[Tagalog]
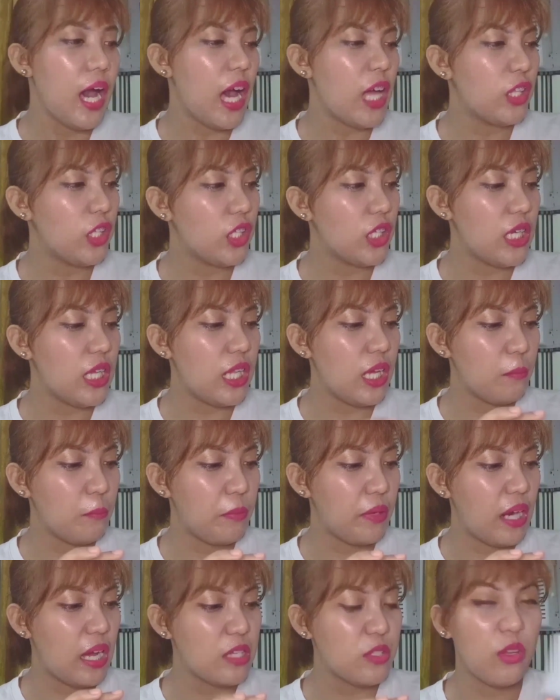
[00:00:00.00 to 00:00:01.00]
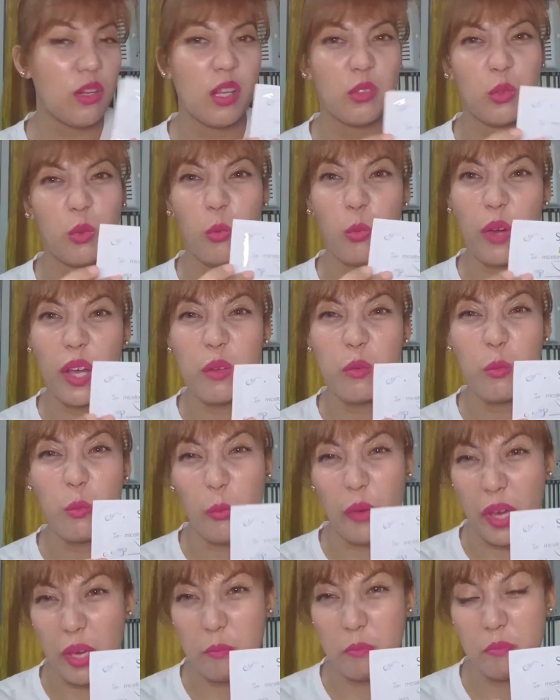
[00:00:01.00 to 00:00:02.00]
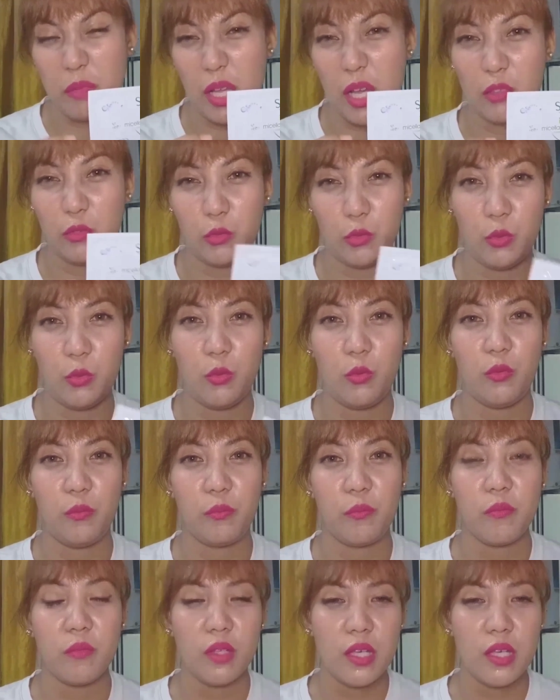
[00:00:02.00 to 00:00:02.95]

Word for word: ano, ilang piraso lang to, one wipe lang to.